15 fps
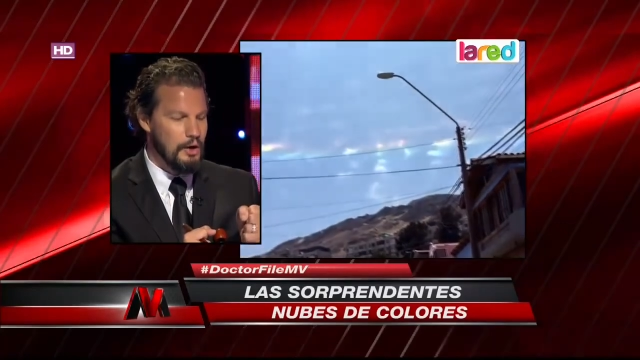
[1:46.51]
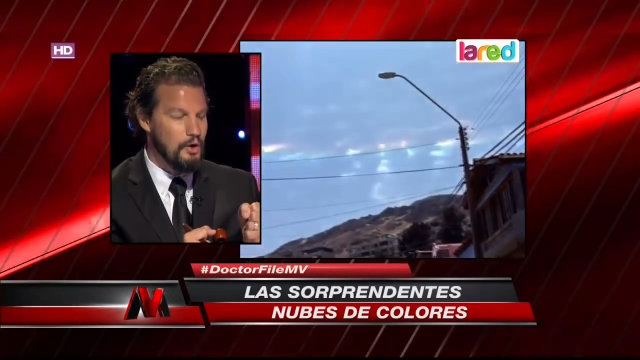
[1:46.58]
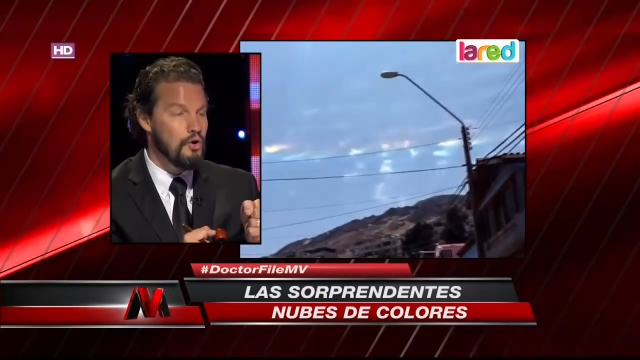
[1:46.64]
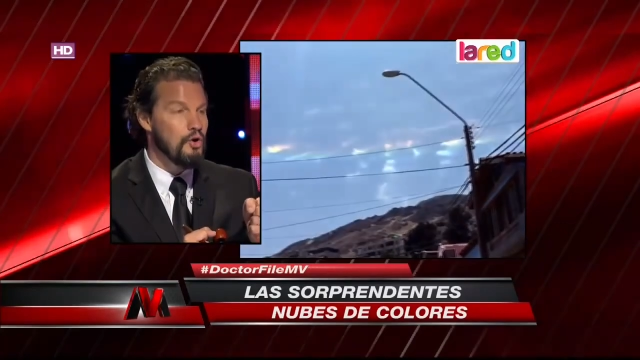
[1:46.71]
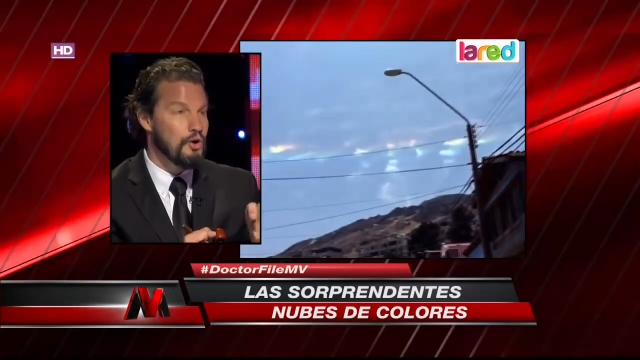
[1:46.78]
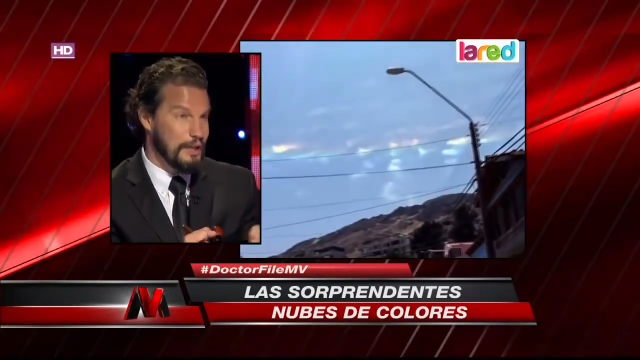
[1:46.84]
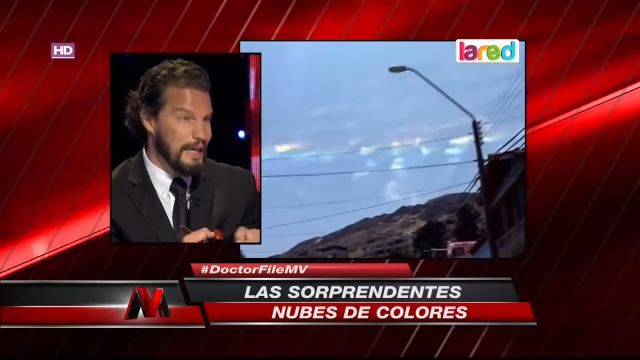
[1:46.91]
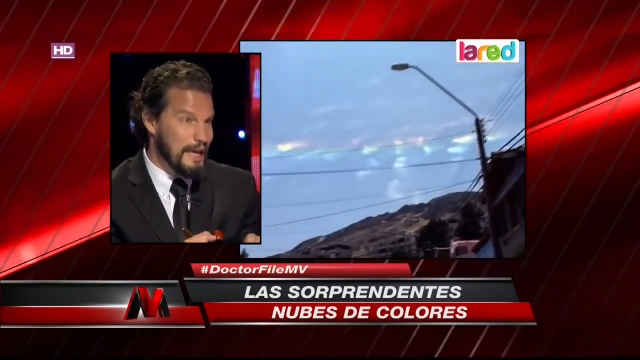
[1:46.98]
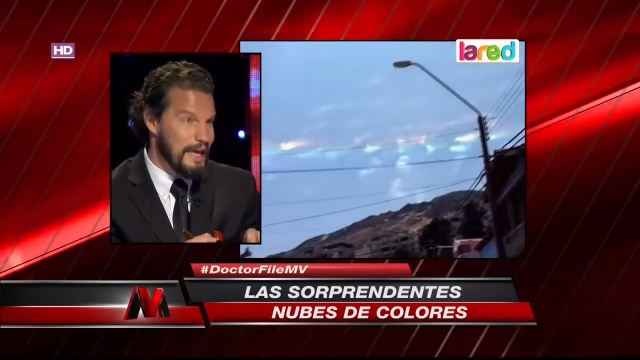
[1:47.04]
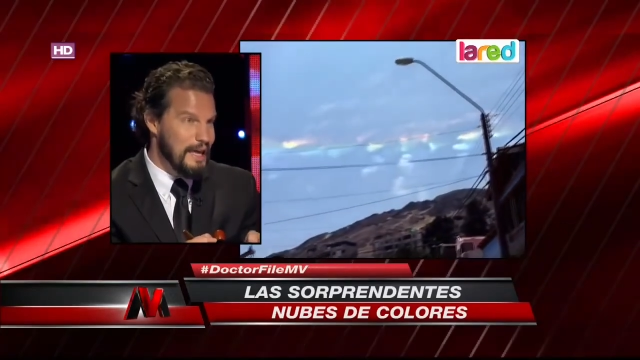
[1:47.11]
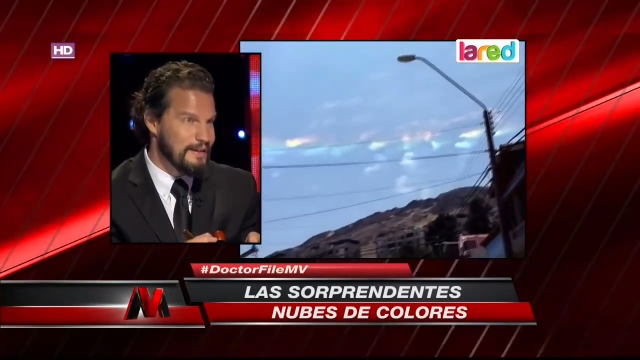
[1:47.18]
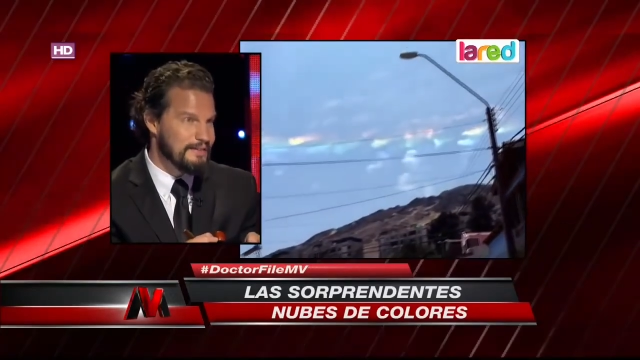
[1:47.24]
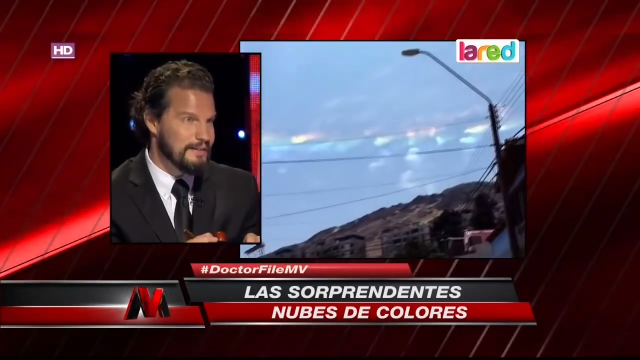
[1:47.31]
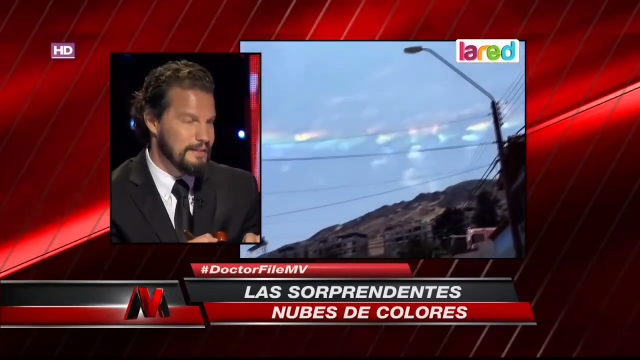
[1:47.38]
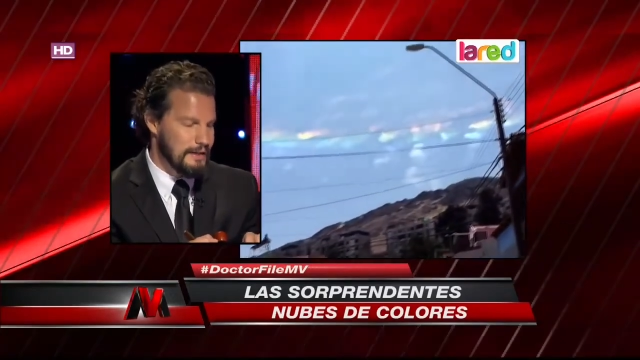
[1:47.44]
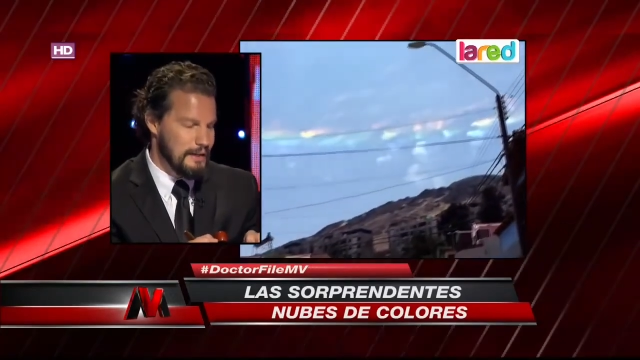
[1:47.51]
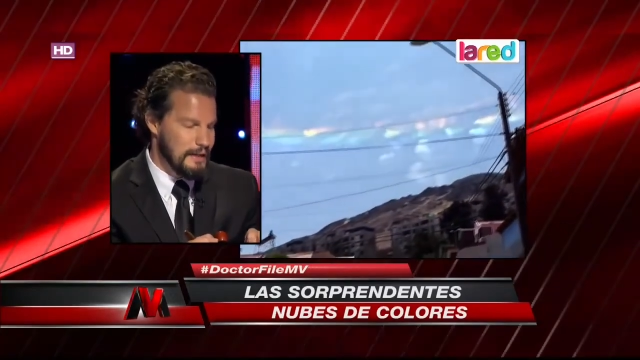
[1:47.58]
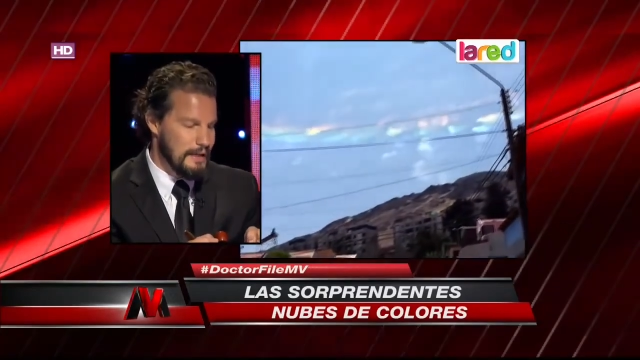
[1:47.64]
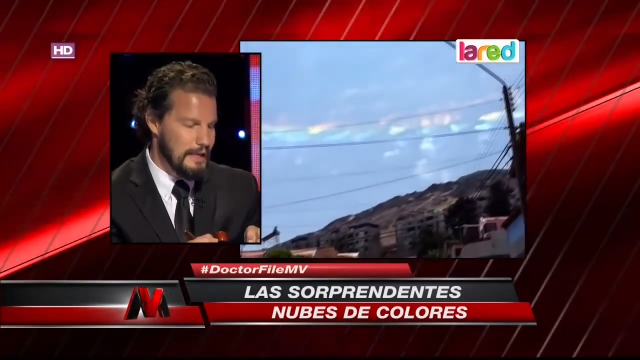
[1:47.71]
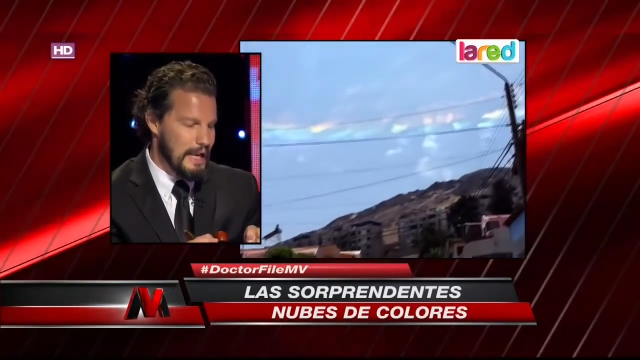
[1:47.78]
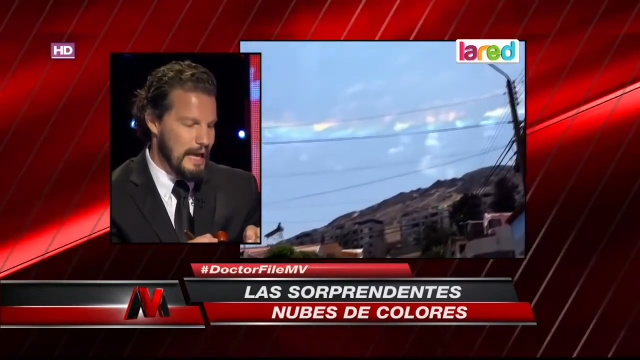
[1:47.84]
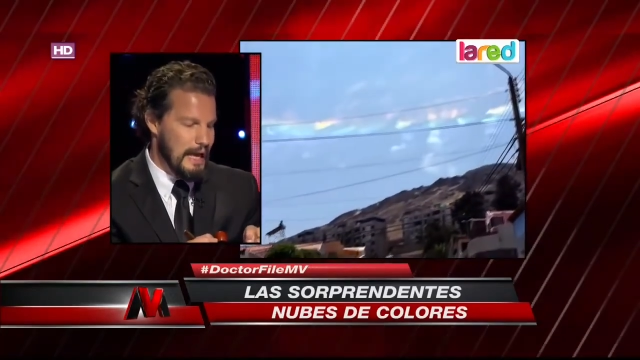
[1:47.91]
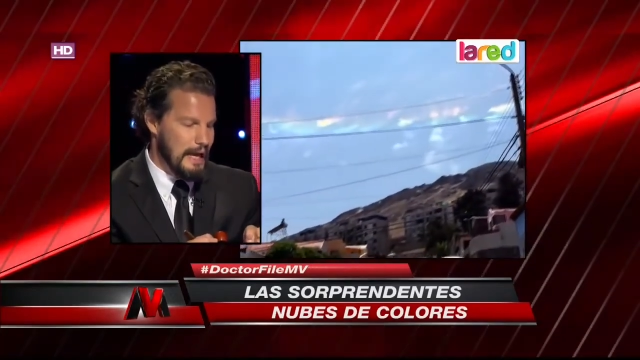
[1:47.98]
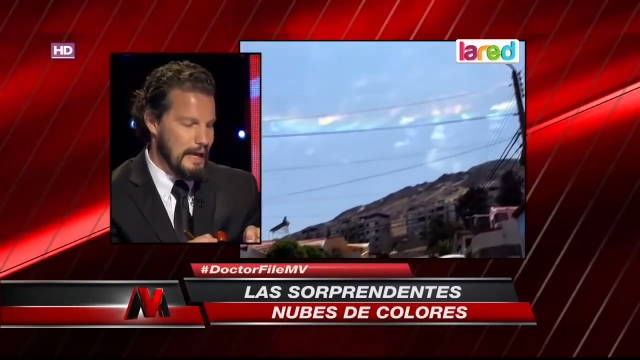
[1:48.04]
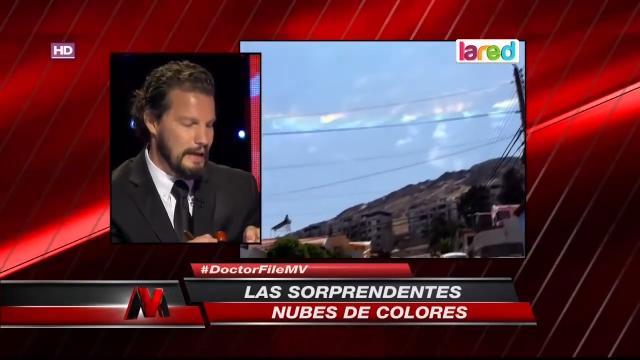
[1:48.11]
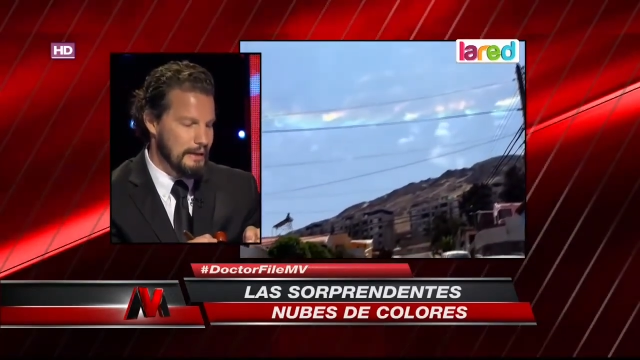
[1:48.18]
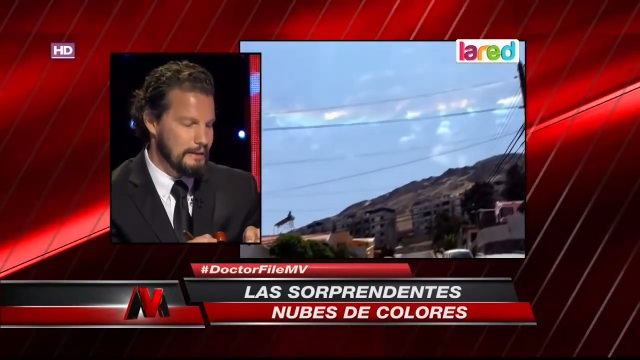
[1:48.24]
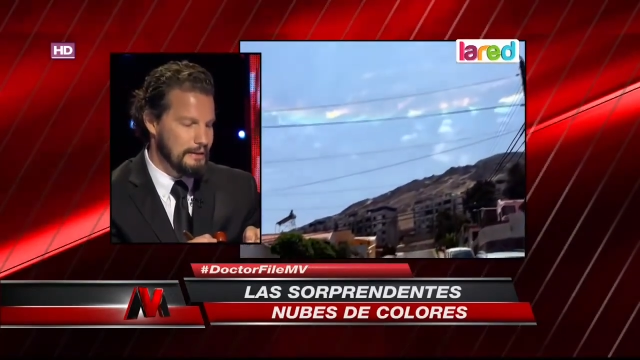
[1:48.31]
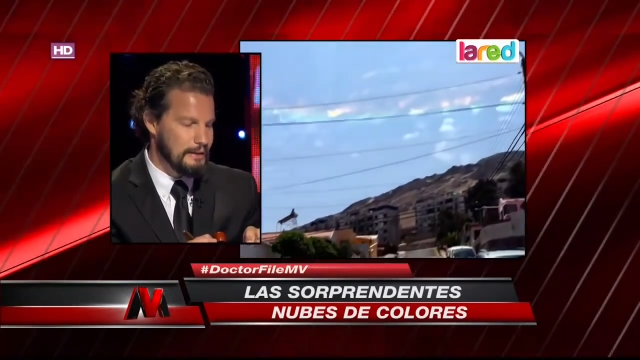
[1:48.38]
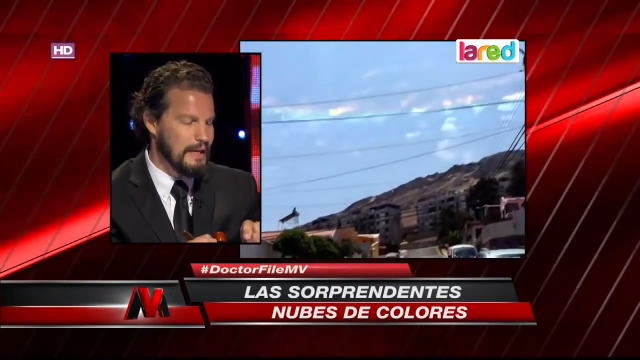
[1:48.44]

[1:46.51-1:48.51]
lo que es la